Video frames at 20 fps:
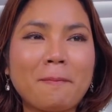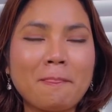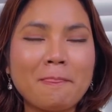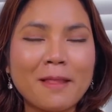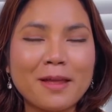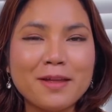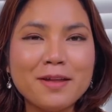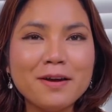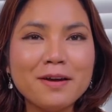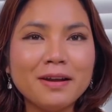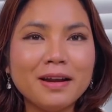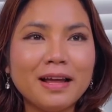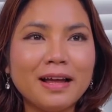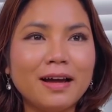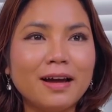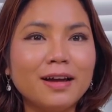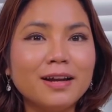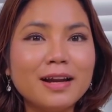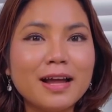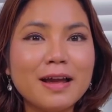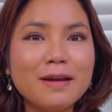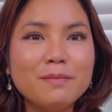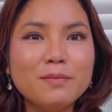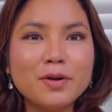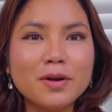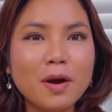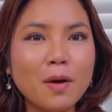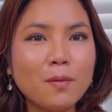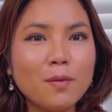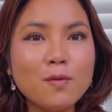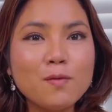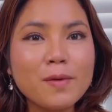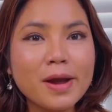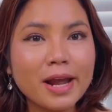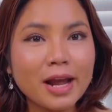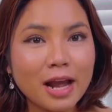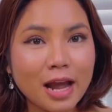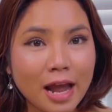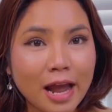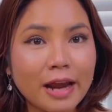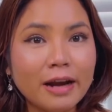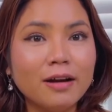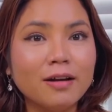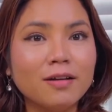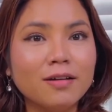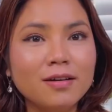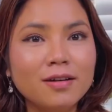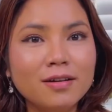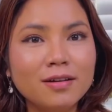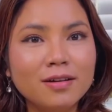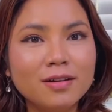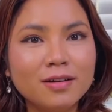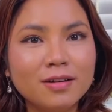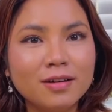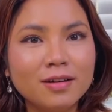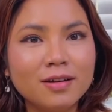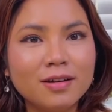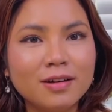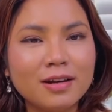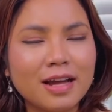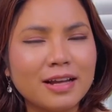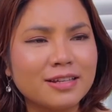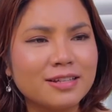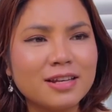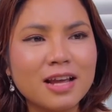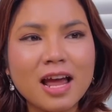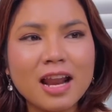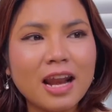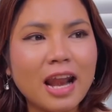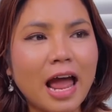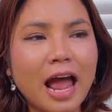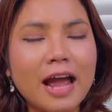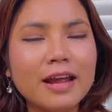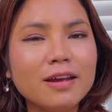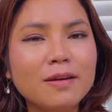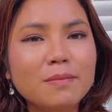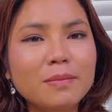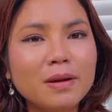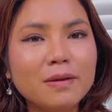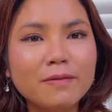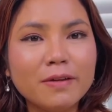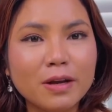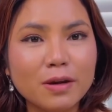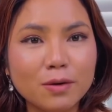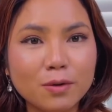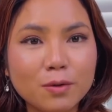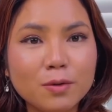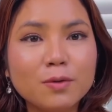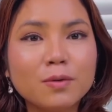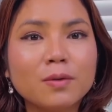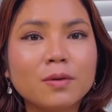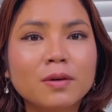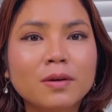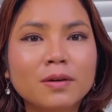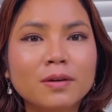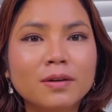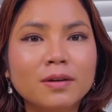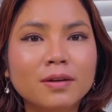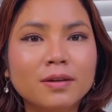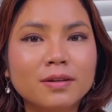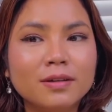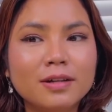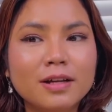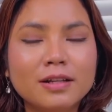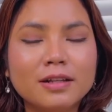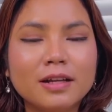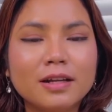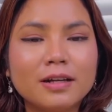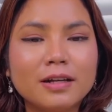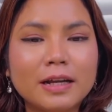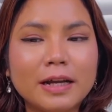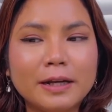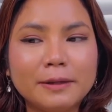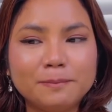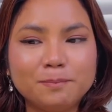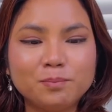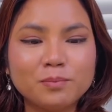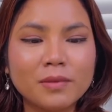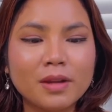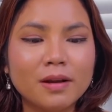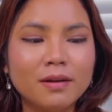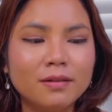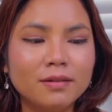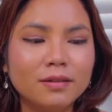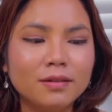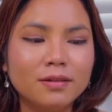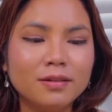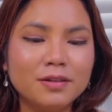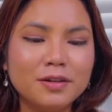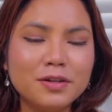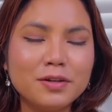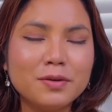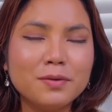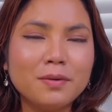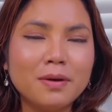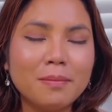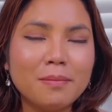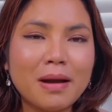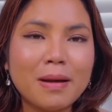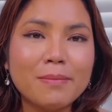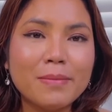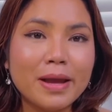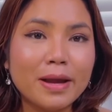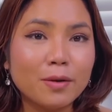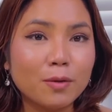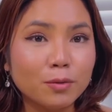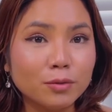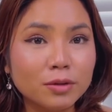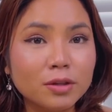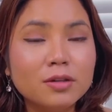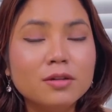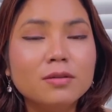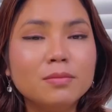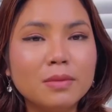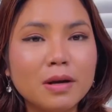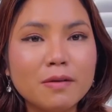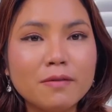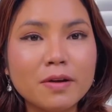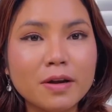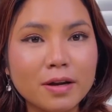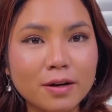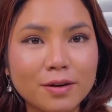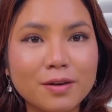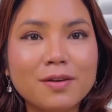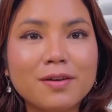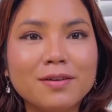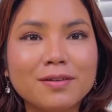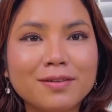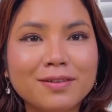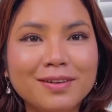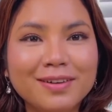nhất là ở đây Mary không có quen ai nữa là xa lạ với Mary luôn nên thành ra nói chung là ba mẹ cũng thương Mary thôi